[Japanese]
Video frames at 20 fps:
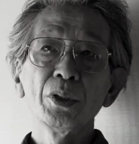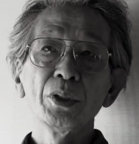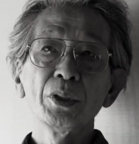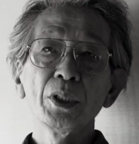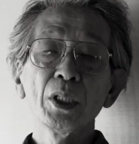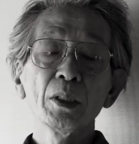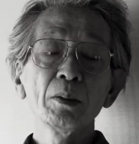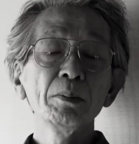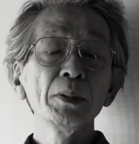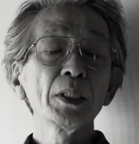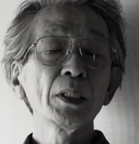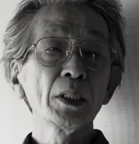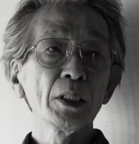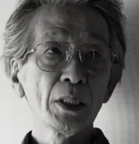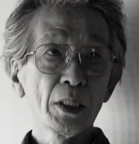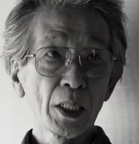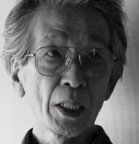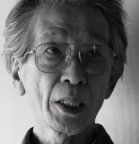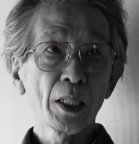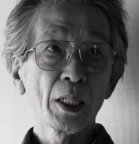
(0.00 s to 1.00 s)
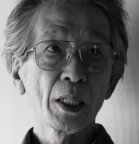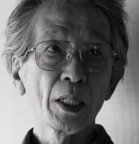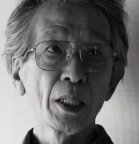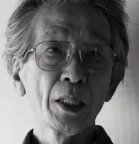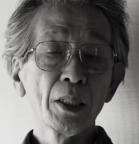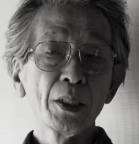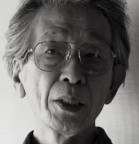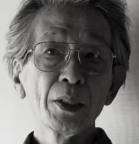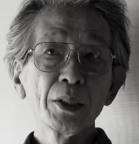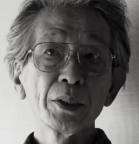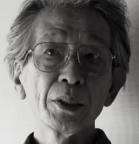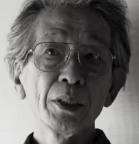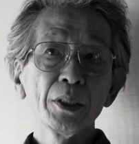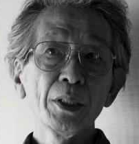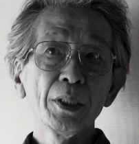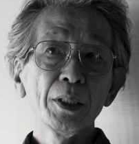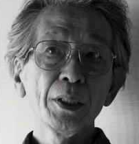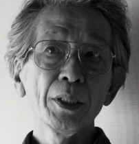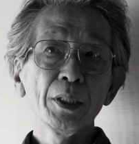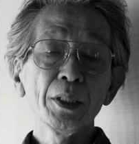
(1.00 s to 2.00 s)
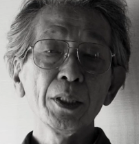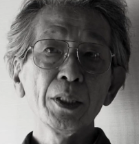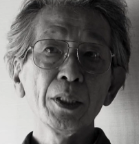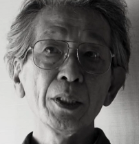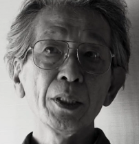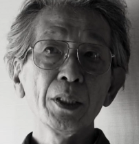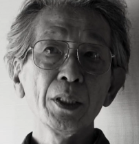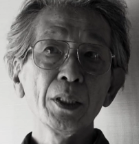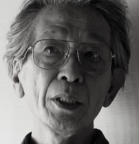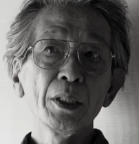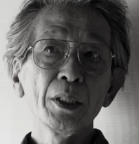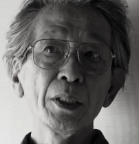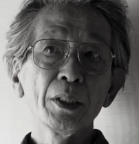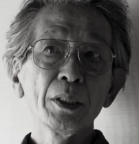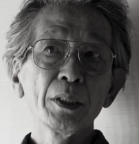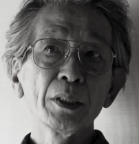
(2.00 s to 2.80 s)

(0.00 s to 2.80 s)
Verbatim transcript: やるべきでで